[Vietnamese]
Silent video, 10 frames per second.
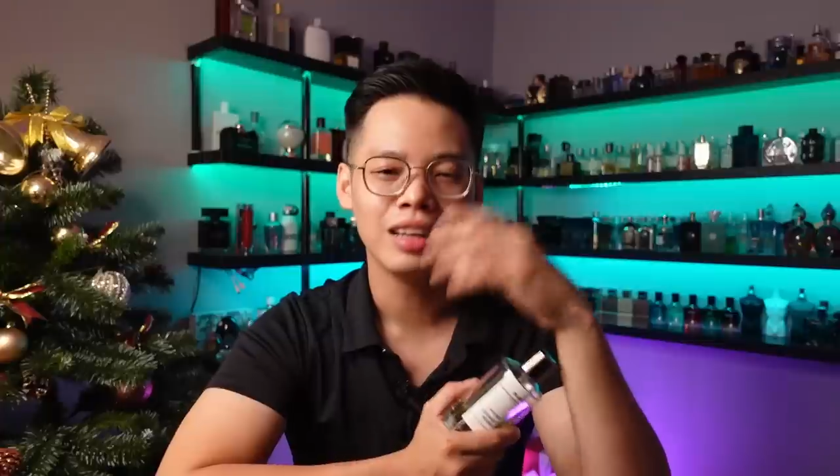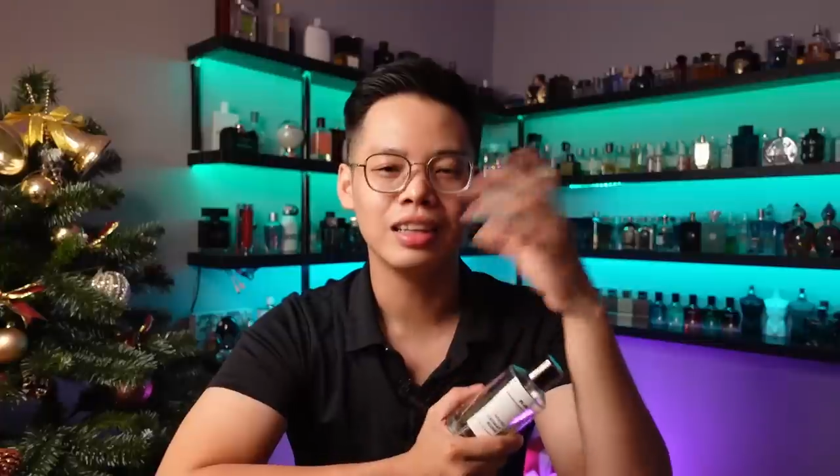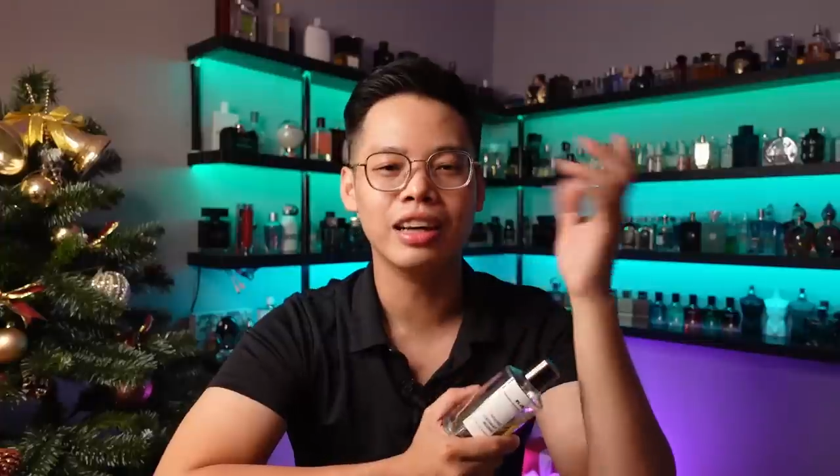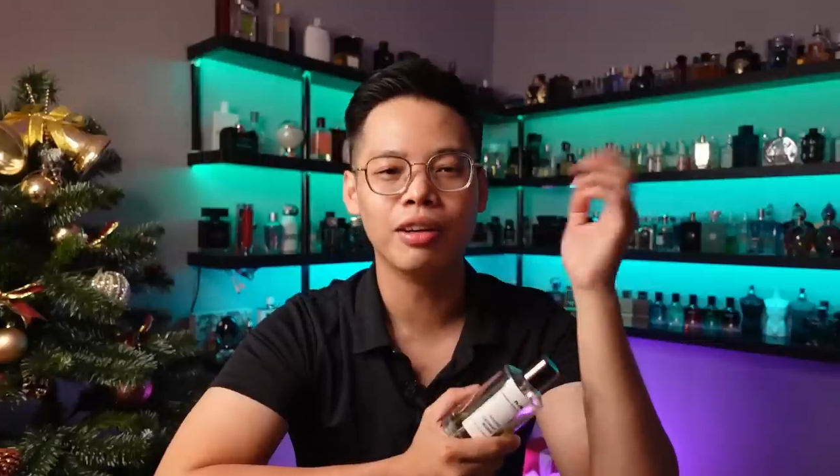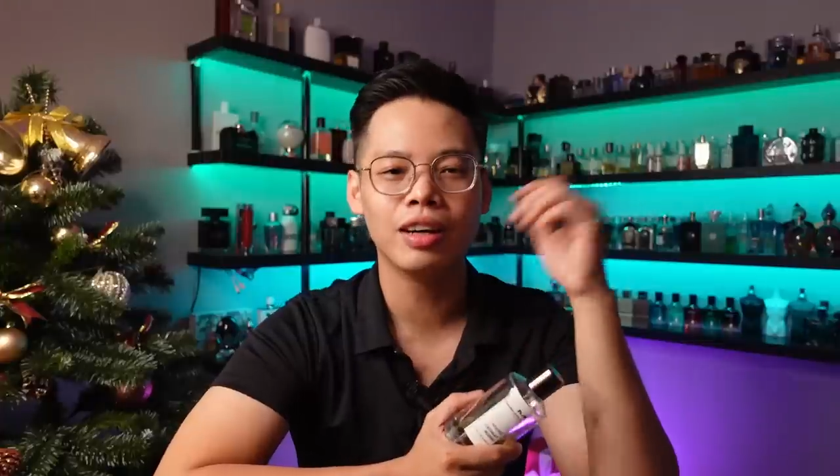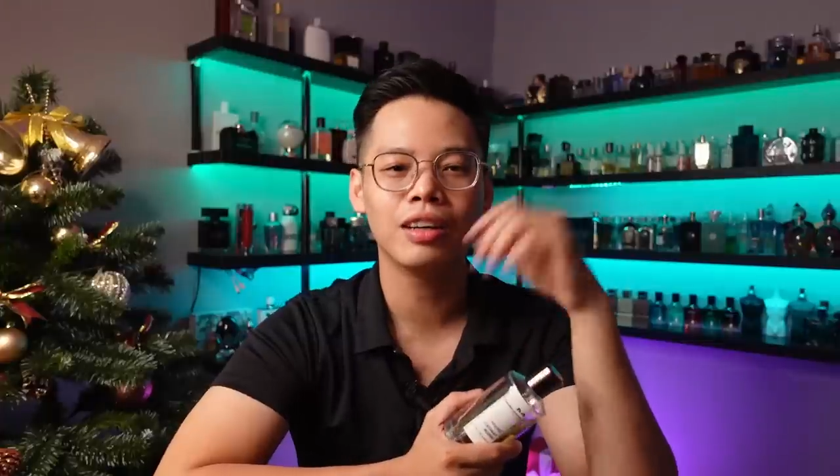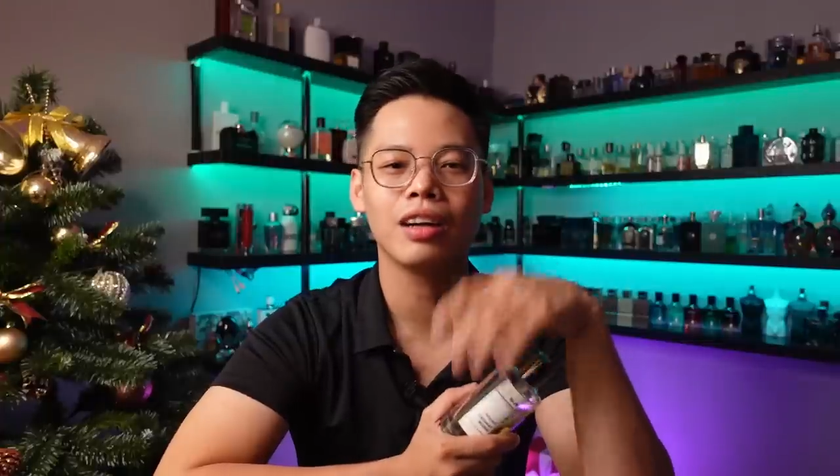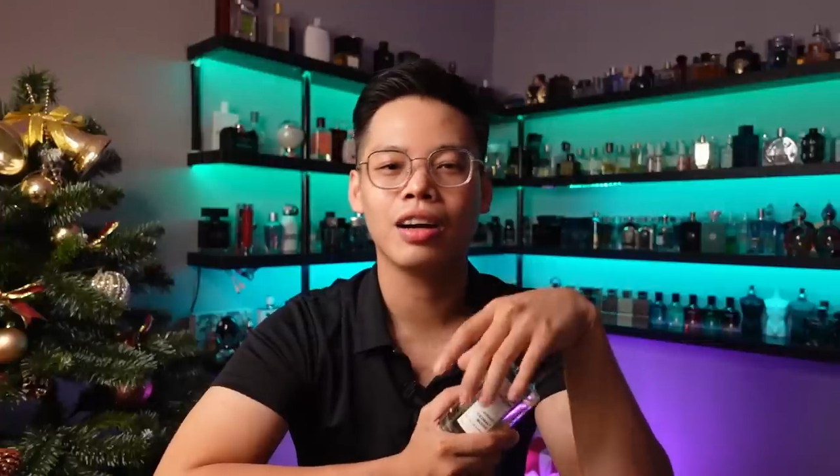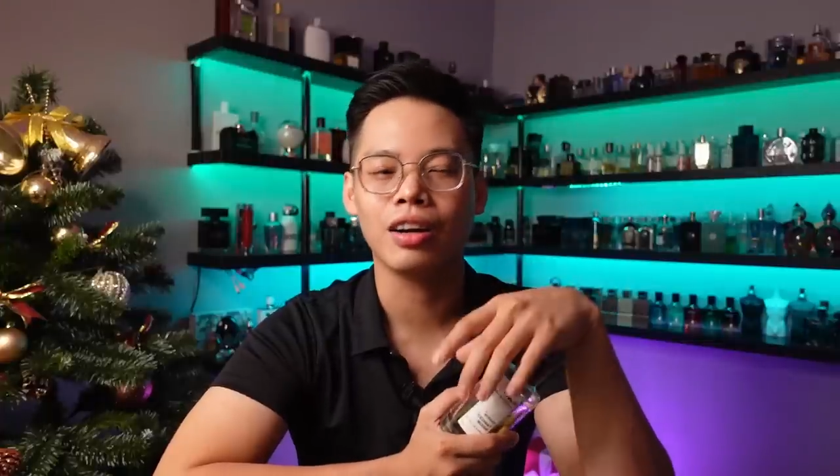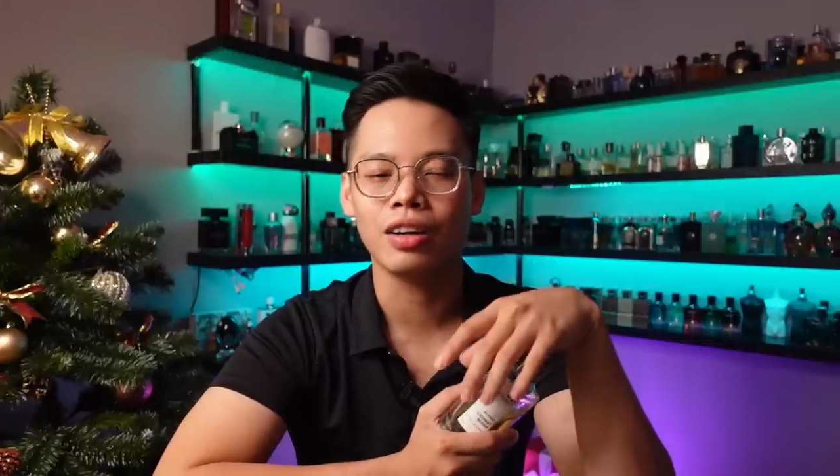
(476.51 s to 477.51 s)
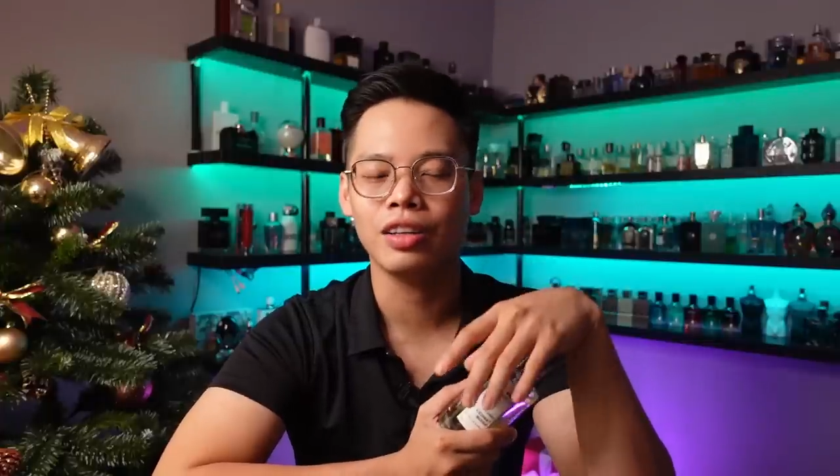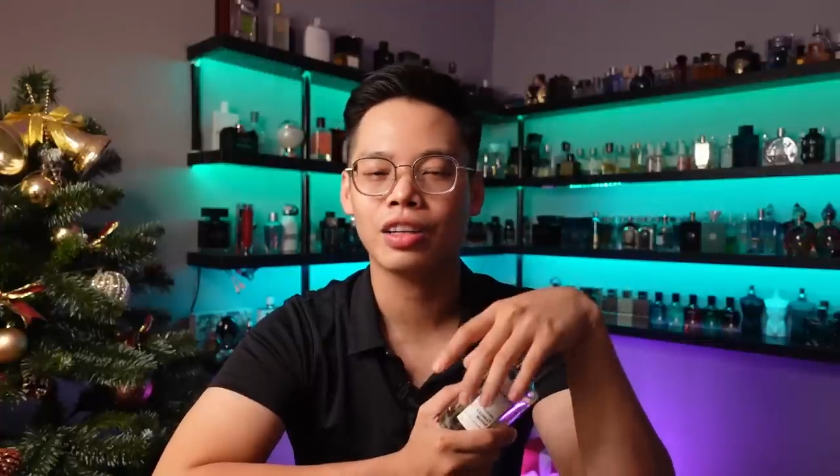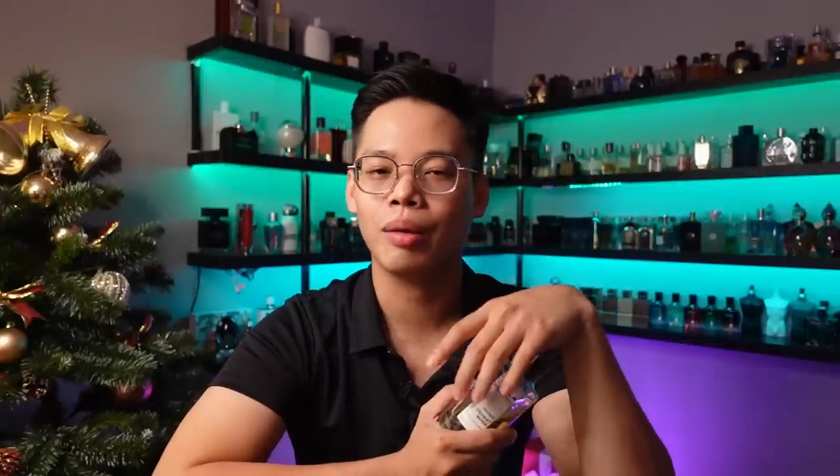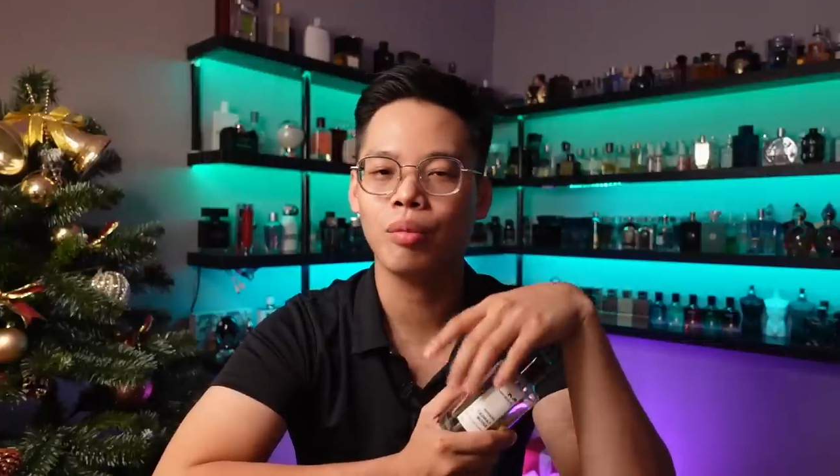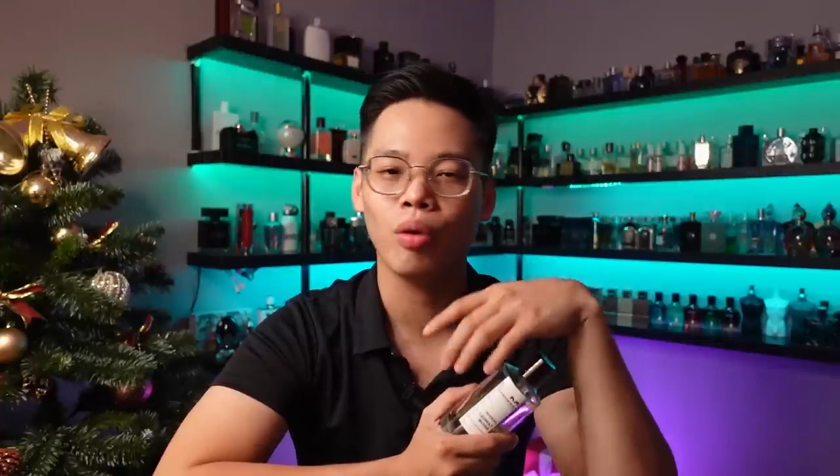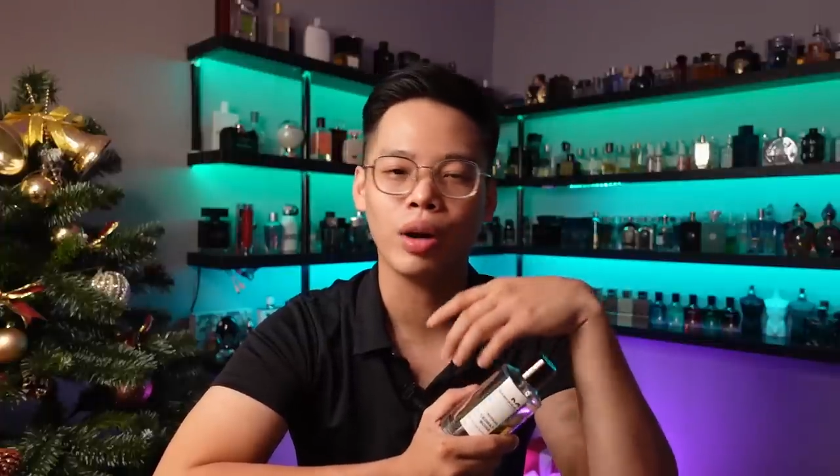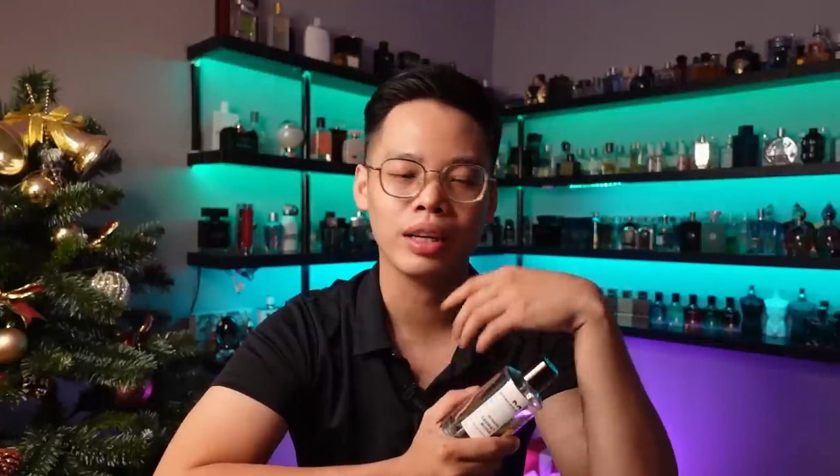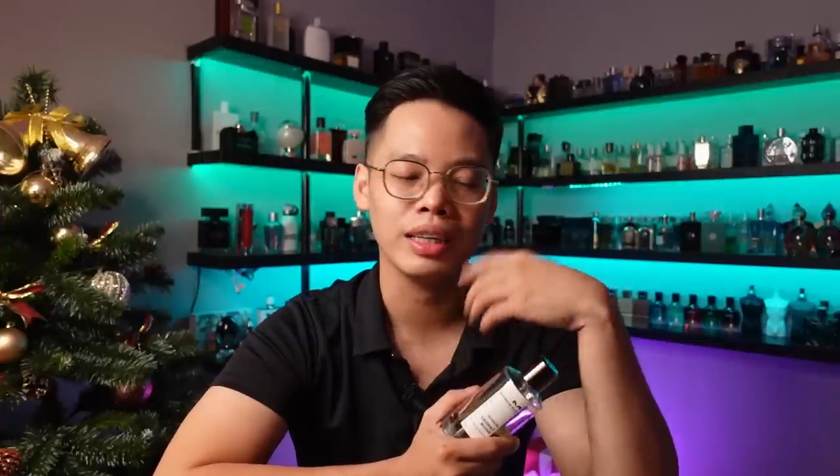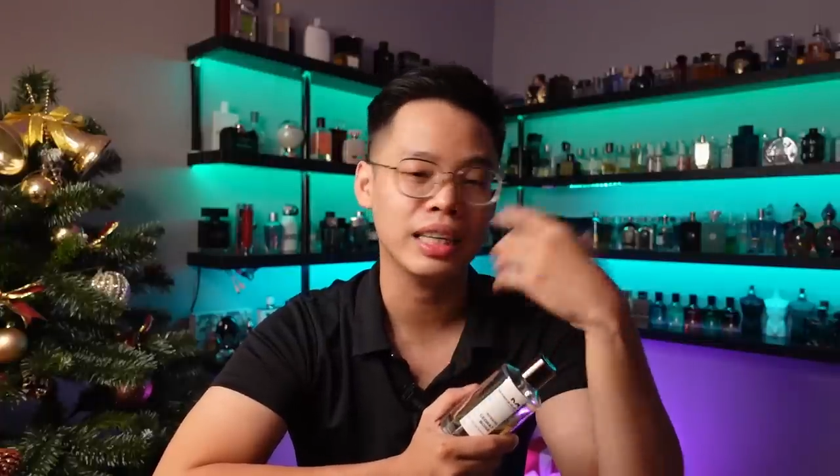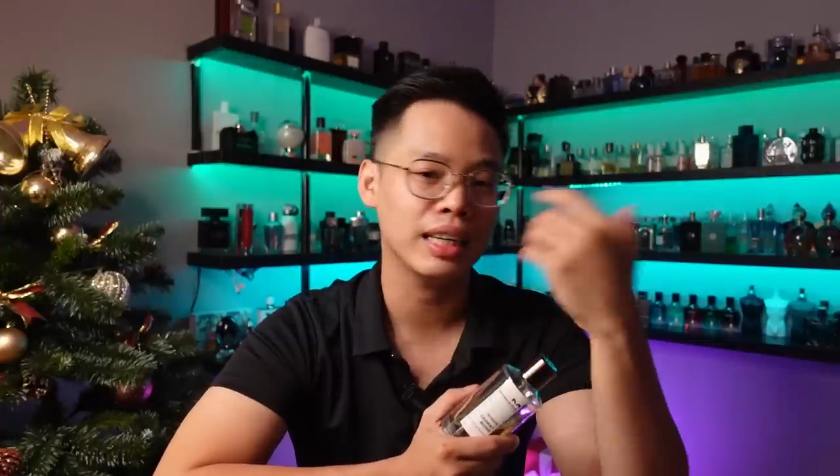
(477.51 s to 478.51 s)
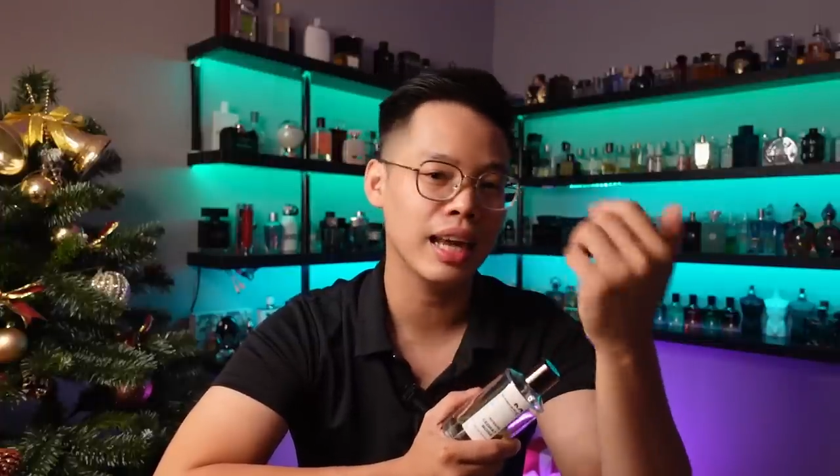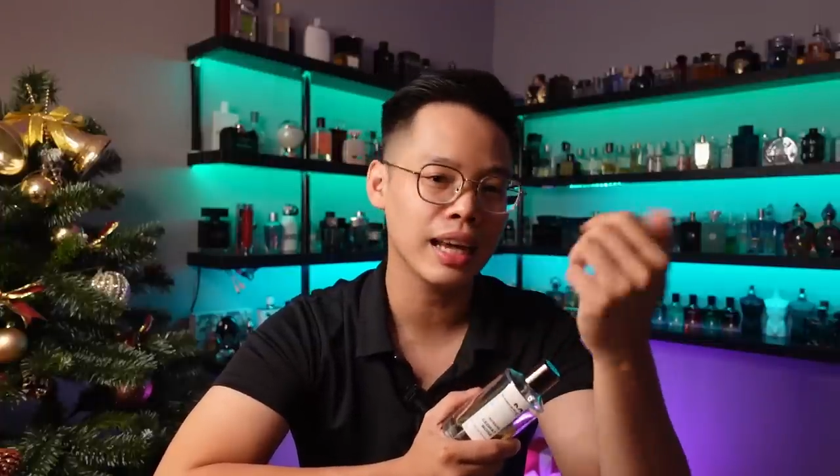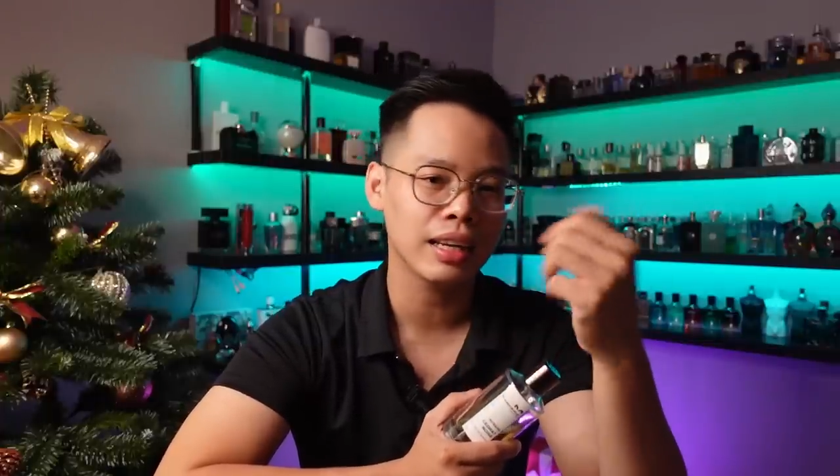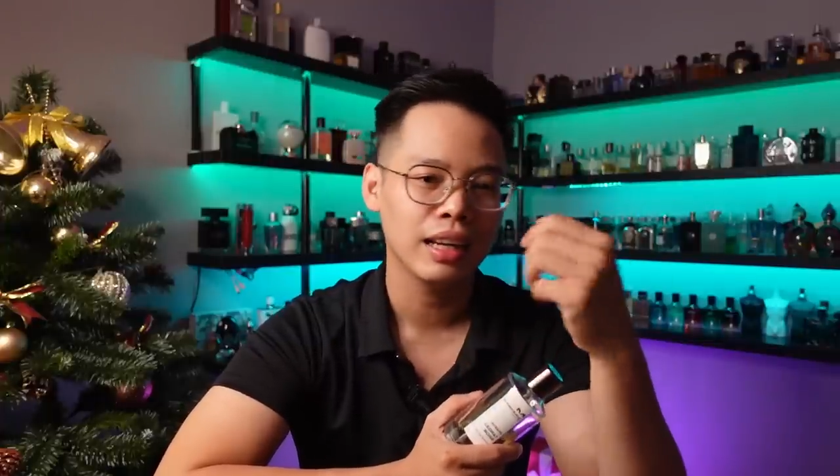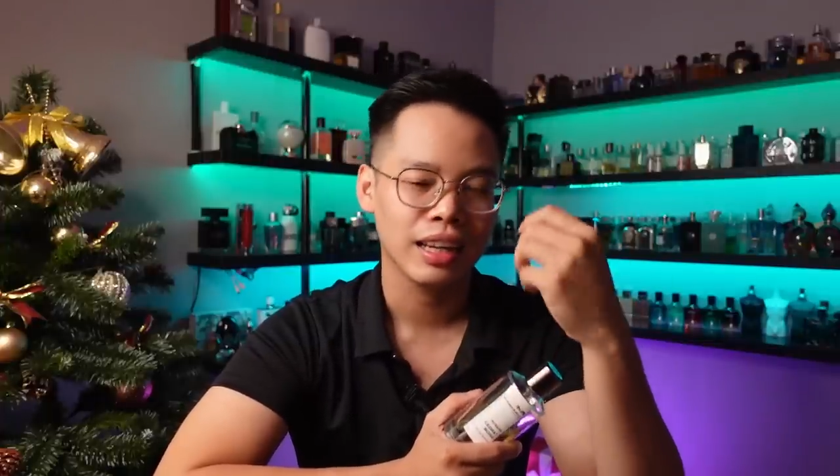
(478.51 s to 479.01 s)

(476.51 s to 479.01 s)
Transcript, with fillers: nhiều hơn ở những cái buổi đi date,